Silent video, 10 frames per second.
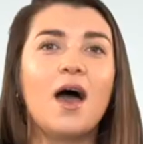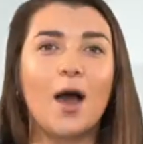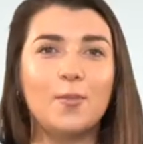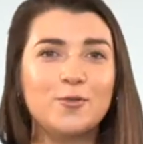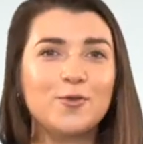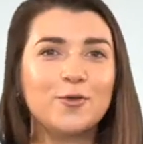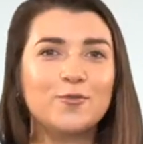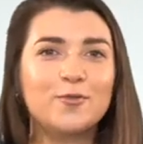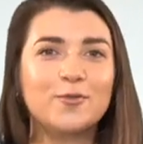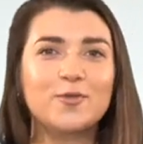À mesure que
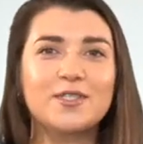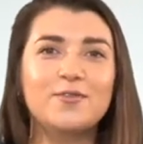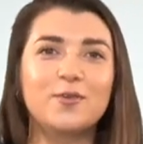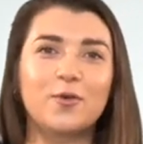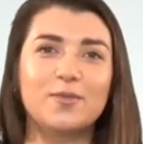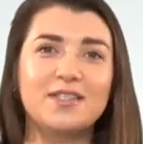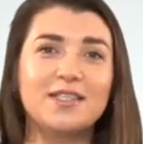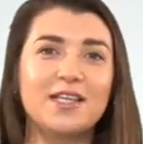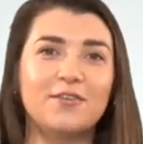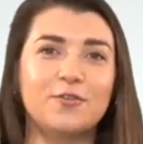vous construisez votre
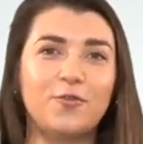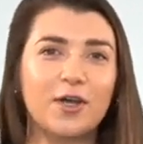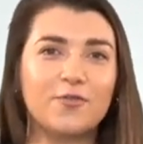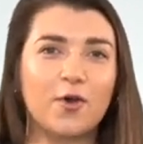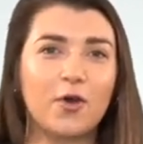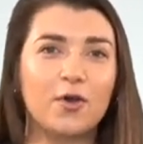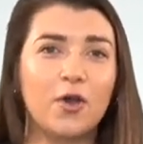business avec Forever,